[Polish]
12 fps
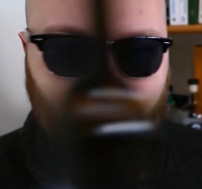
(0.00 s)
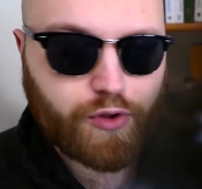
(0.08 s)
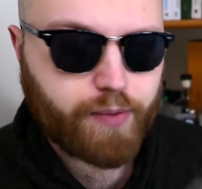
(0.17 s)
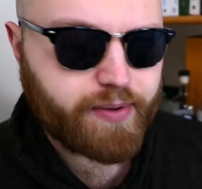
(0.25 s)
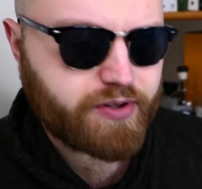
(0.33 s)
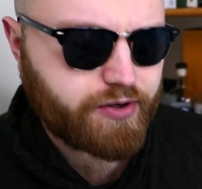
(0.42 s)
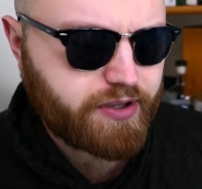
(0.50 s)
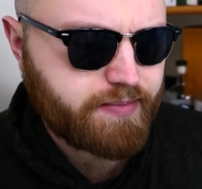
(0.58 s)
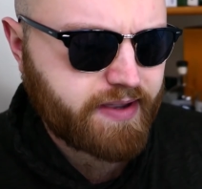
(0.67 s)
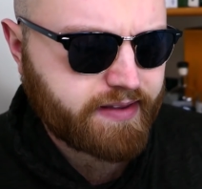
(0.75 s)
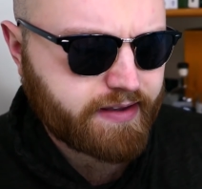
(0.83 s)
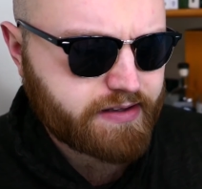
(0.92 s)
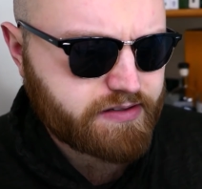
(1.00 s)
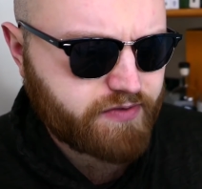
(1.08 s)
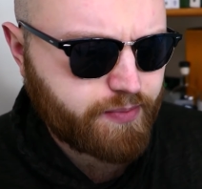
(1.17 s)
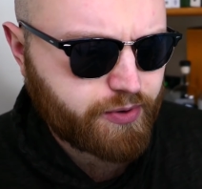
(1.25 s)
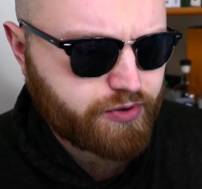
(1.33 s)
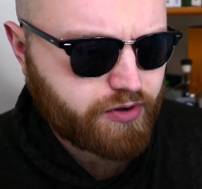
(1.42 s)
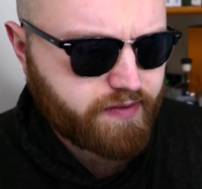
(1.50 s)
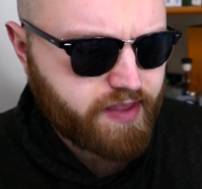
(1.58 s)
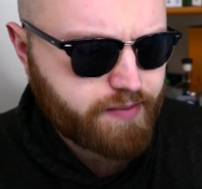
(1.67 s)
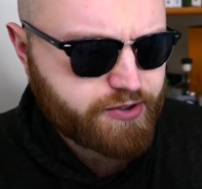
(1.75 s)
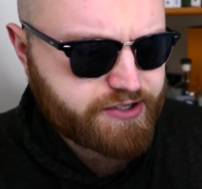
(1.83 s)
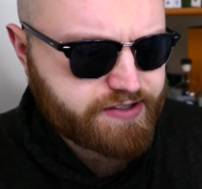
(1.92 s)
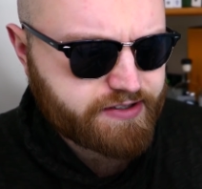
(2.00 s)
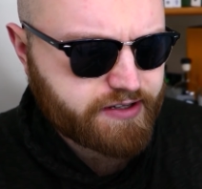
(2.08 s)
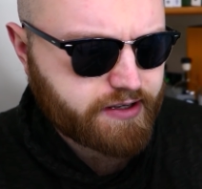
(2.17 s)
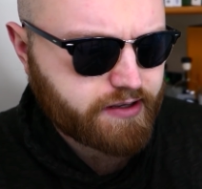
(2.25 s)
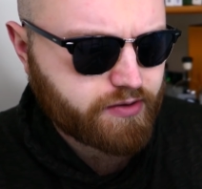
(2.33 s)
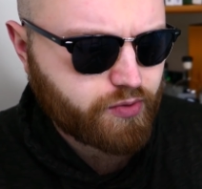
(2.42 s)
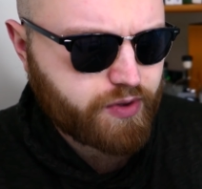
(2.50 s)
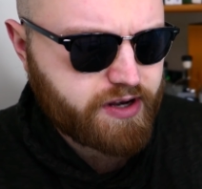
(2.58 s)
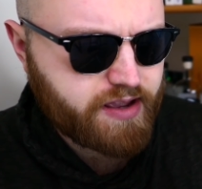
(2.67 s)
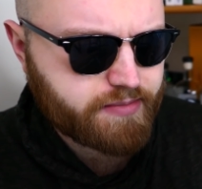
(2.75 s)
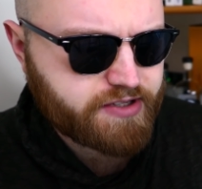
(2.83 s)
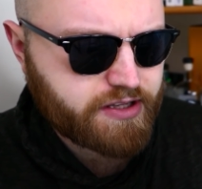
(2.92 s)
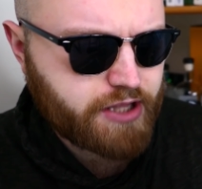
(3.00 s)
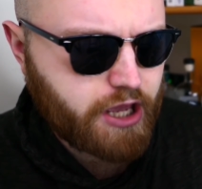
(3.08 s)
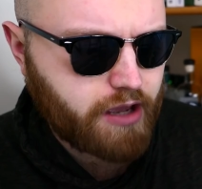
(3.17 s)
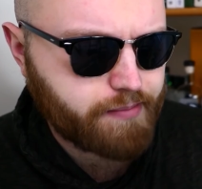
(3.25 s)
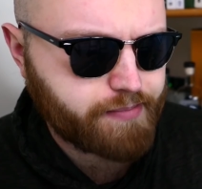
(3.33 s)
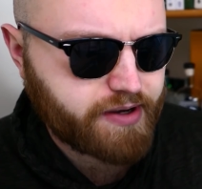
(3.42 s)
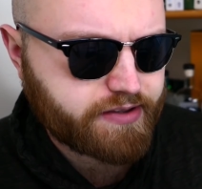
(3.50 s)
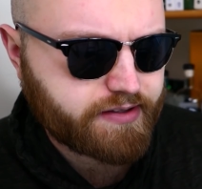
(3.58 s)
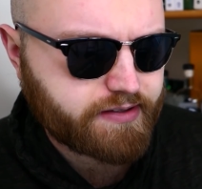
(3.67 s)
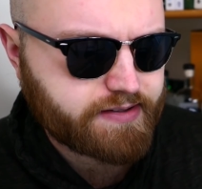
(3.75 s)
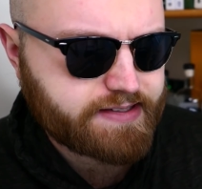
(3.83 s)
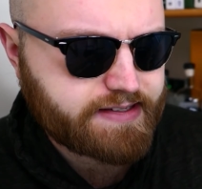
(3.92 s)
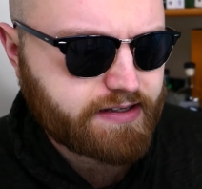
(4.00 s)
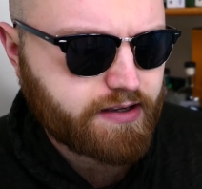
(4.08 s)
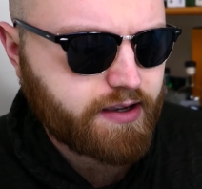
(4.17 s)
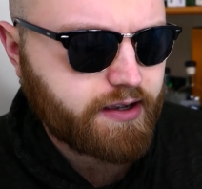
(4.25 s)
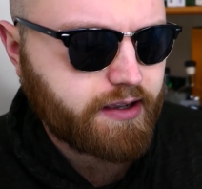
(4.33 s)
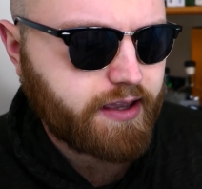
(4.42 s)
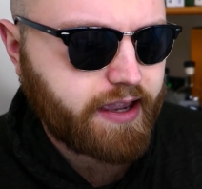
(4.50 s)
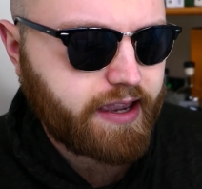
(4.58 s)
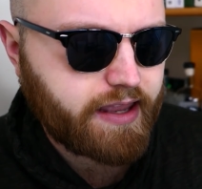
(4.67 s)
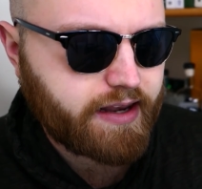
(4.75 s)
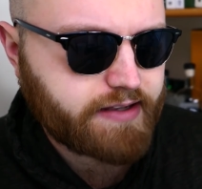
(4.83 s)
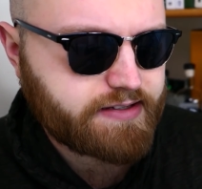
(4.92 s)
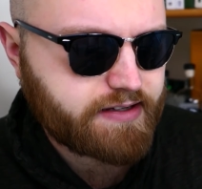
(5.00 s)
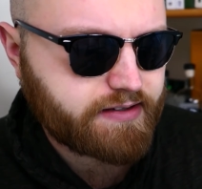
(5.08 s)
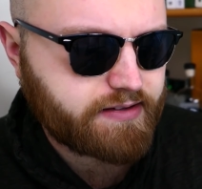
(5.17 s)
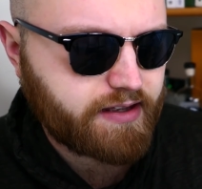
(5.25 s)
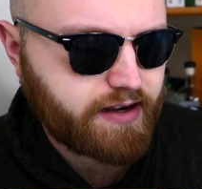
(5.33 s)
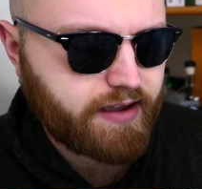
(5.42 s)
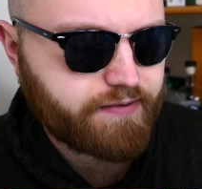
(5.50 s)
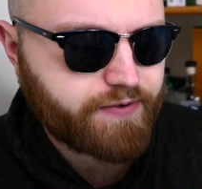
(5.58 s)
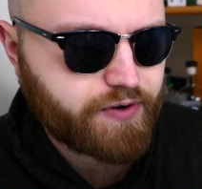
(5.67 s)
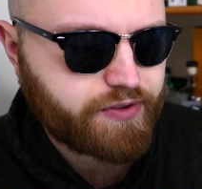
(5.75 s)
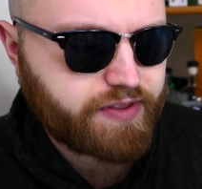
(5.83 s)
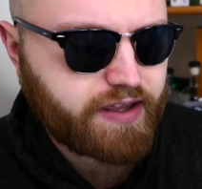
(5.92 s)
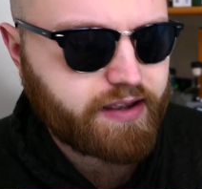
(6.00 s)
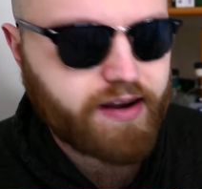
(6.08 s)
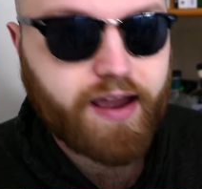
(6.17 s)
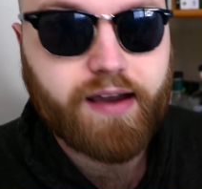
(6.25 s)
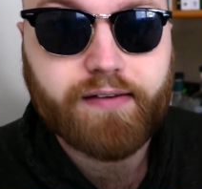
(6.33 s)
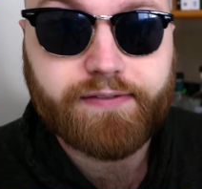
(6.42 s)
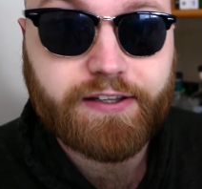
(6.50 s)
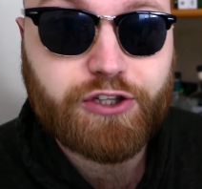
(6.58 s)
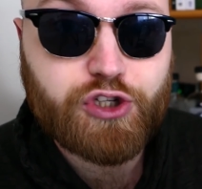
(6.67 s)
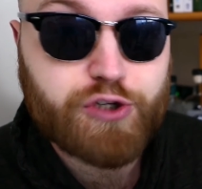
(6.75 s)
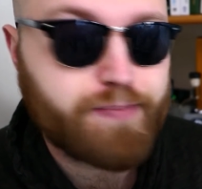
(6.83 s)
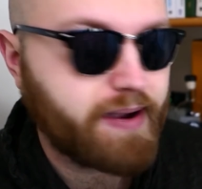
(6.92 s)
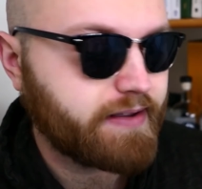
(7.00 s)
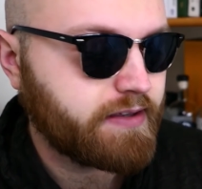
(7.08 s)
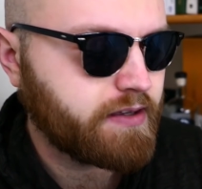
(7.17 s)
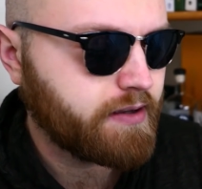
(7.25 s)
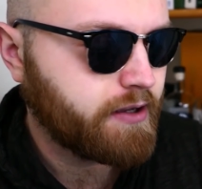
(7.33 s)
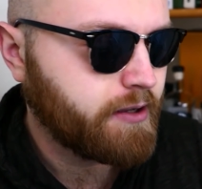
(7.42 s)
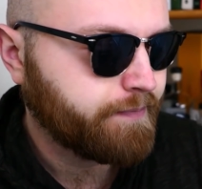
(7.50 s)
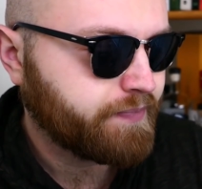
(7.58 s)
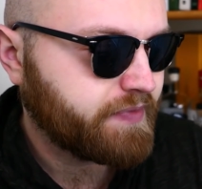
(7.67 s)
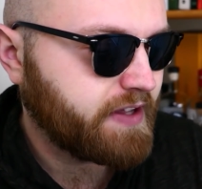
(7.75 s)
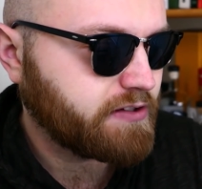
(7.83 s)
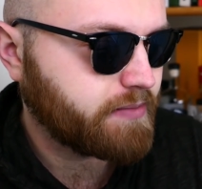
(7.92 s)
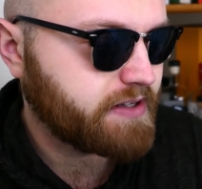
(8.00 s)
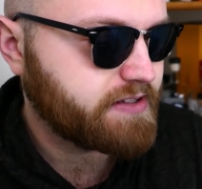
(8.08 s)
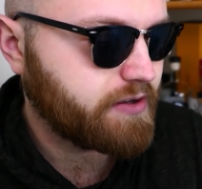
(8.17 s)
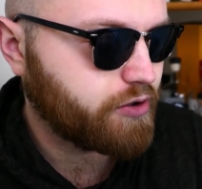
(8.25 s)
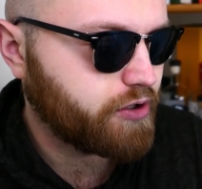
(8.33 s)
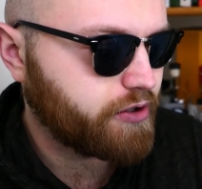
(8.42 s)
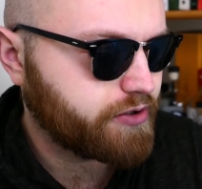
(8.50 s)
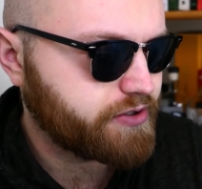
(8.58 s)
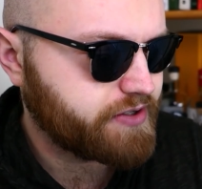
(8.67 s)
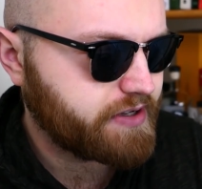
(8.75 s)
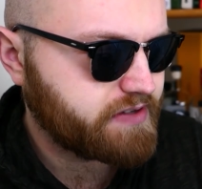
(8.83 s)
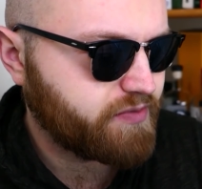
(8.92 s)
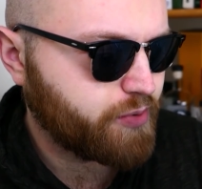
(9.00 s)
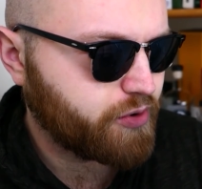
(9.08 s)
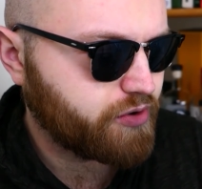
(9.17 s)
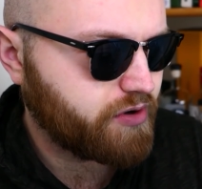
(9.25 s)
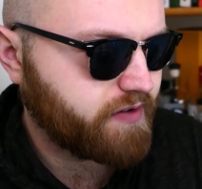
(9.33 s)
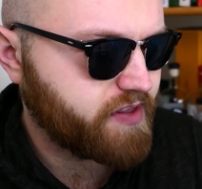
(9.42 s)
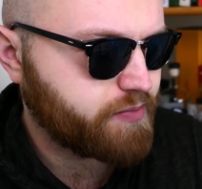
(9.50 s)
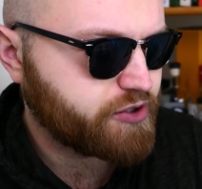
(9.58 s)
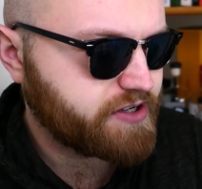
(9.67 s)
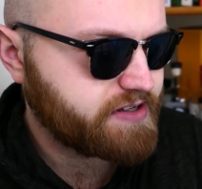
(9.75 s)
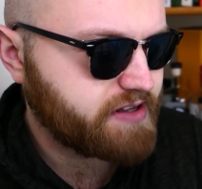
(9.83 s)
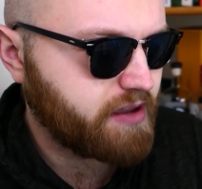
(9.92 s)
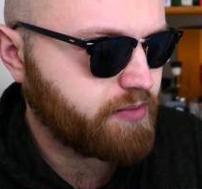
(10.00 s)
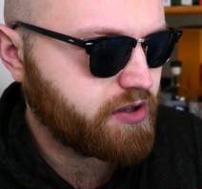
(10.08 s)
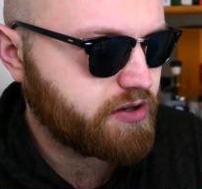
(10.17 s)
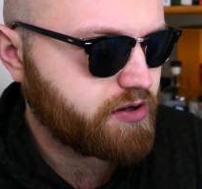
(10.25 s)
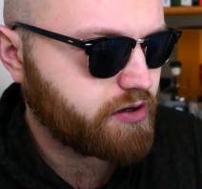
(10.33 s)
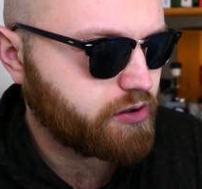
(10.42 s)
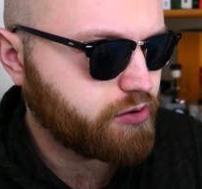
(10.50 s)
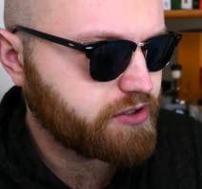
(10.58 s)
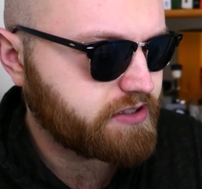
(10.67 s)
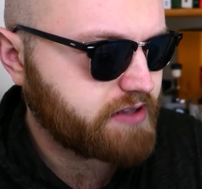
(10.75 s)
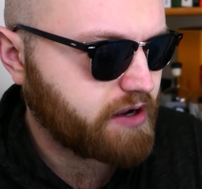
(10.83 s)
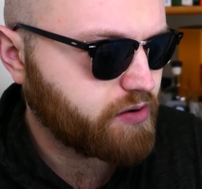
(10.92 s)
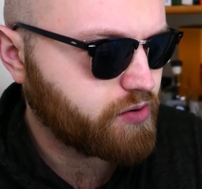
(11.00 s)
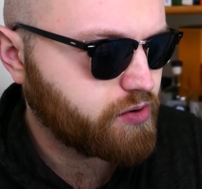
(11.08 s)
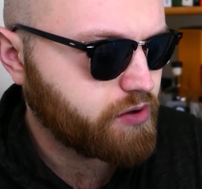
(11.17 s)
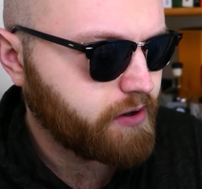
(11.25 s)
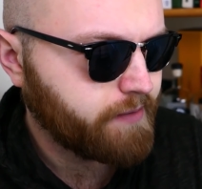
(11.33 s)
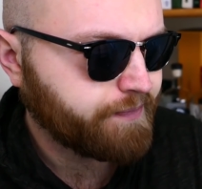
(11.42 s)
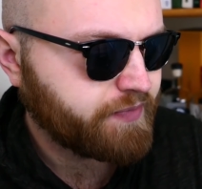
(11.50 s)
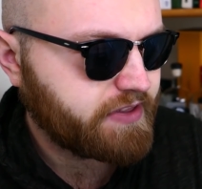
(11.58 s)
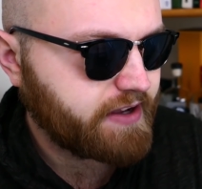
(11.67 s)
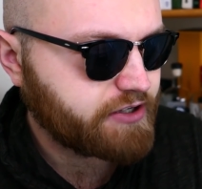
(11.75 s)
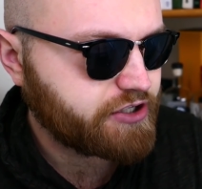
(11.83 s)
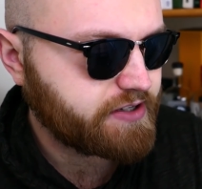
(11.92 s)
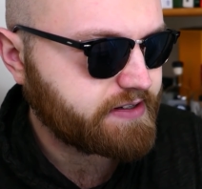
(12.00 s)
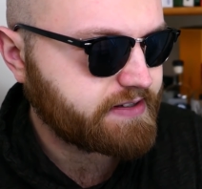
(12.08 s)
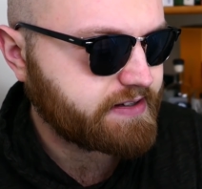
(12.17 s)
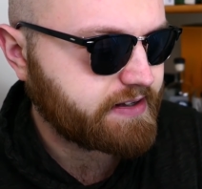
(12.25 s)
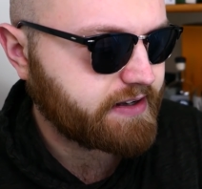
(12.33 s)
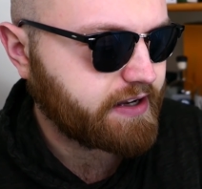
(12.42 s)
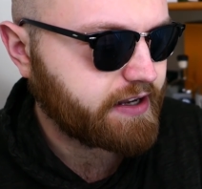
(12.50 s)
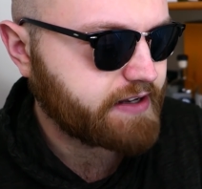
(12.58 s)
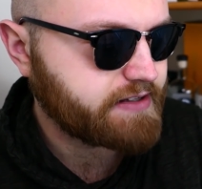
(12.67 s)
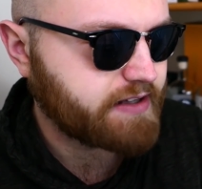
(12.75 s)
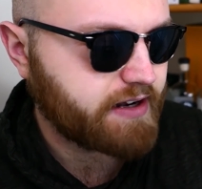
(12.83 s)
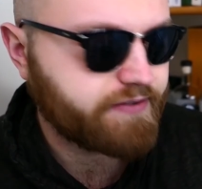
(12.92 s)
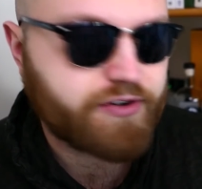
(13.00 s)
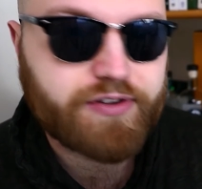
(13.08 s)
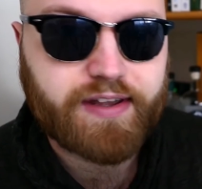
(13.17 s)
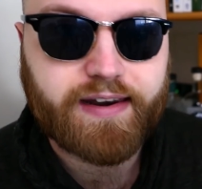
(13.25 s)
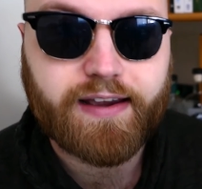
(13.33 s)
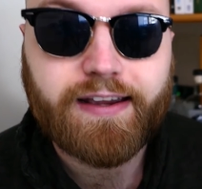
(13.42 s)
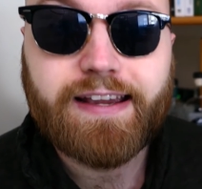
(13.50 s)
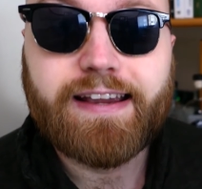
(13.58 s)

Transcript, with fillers: To Pedro Jimene jest wyprodukowane przez e, Williams Humbert z Jerez de la Frontera w Hiszpanii, natomiast Oloroso jest wyprodukowane przez Emilio Lustau też z Jerez de la Frontera.